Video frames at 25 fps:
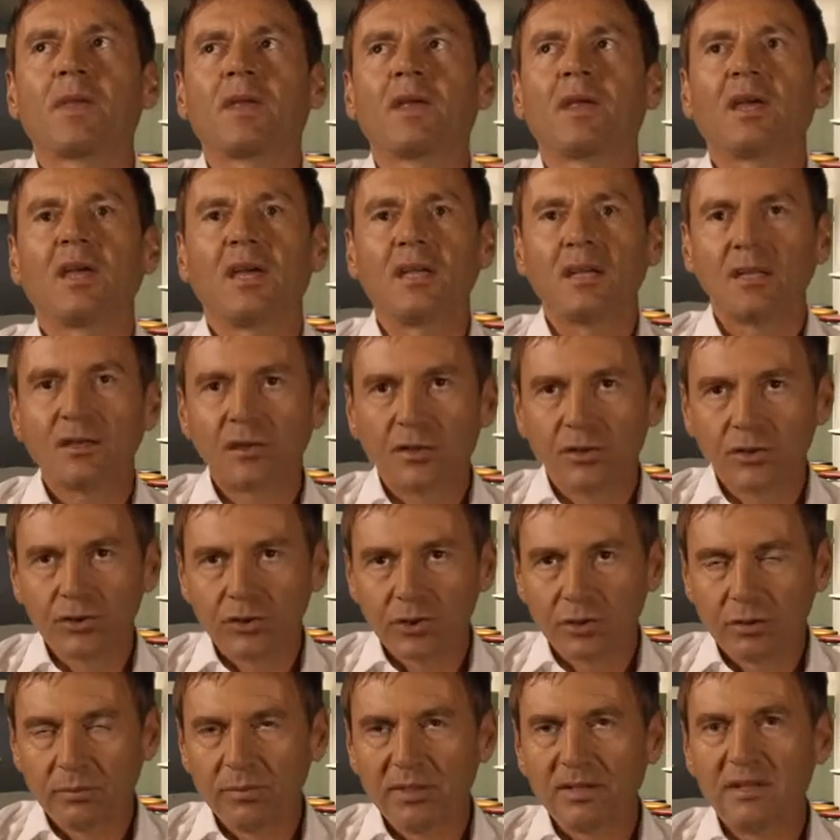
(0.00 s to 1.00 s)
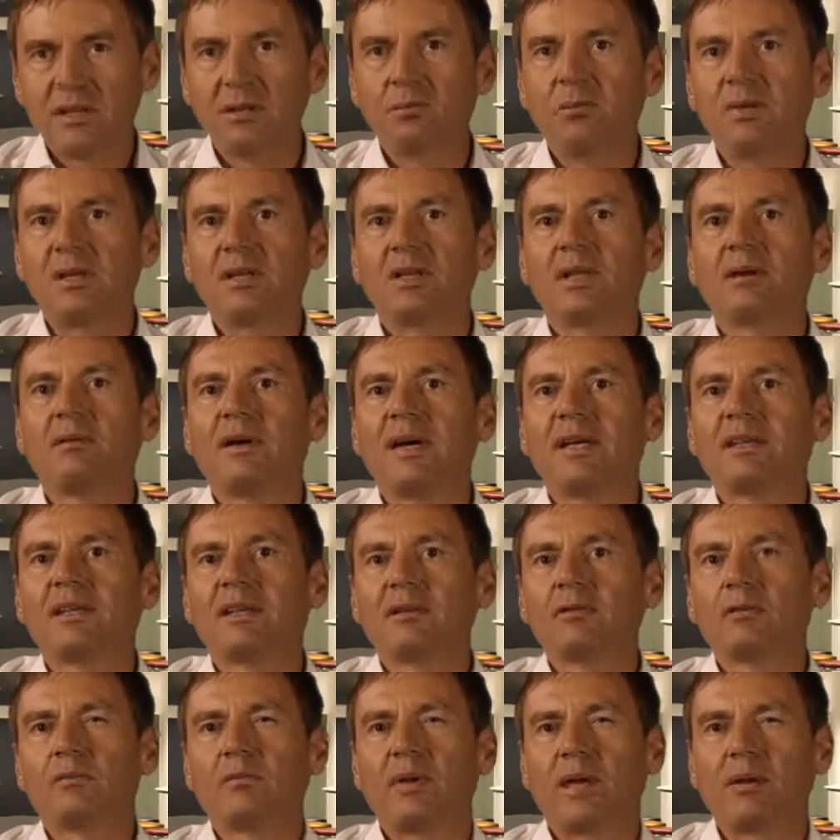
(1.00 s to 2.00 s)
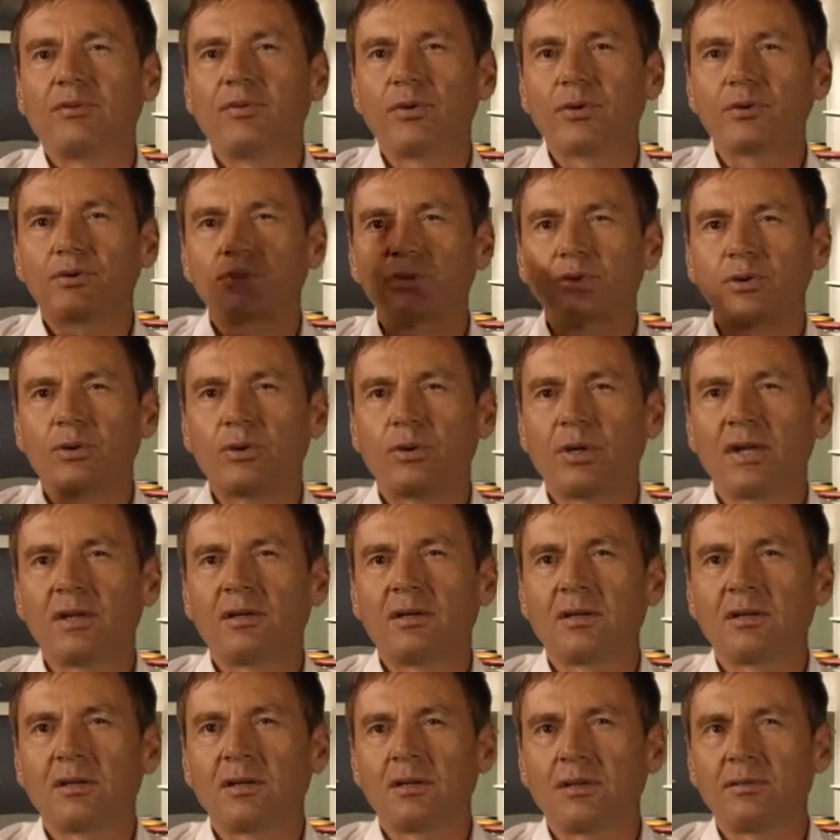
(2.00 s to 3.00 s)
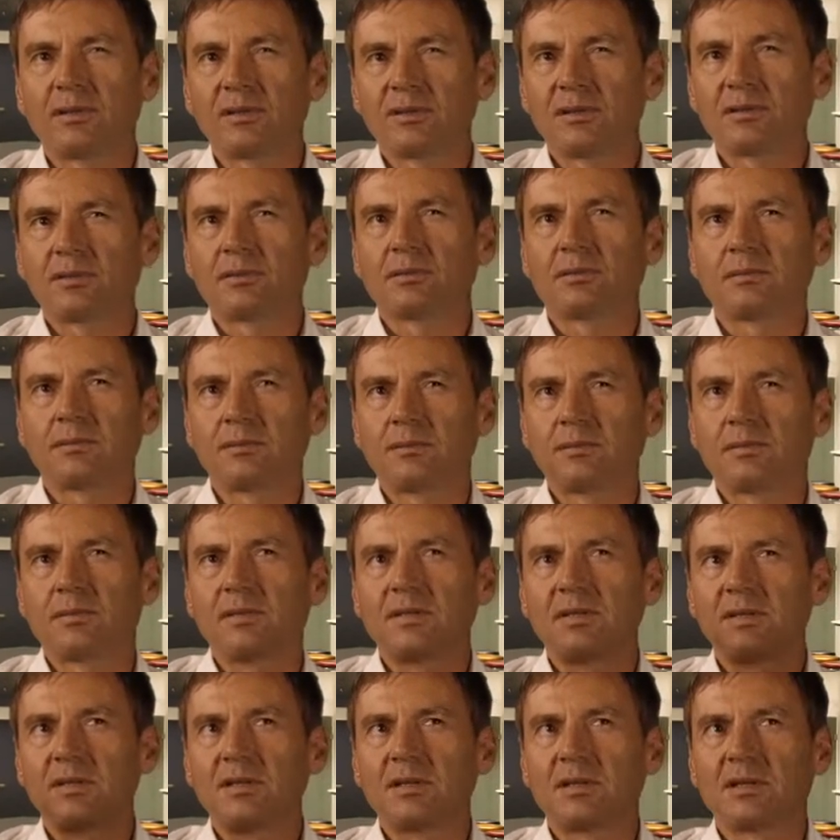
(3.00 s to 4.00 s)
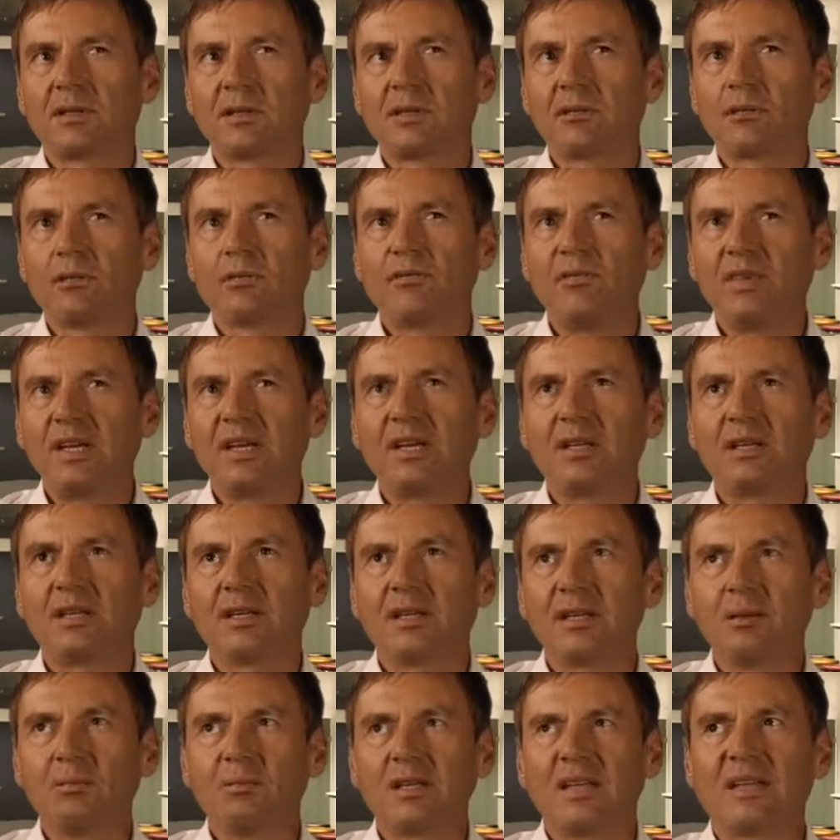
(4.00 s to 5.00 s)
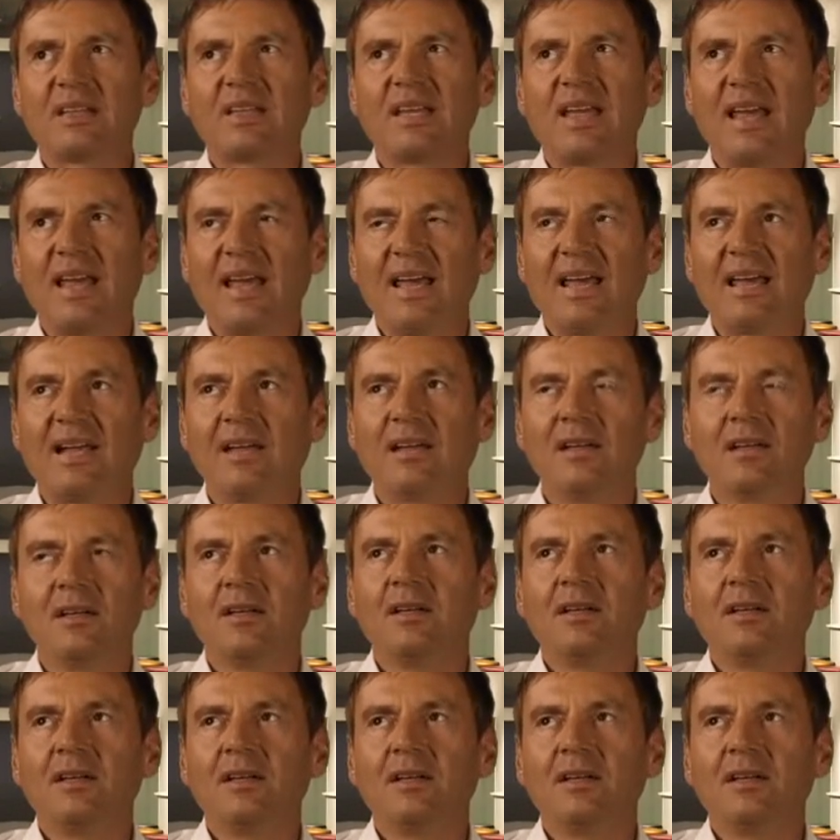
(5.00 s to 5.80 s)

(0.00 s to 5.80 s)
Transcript: redet dann schon mit den Mitarbeitern, um einfach zu hören, naja, was ist ihnen dann noch wichtig im Detail,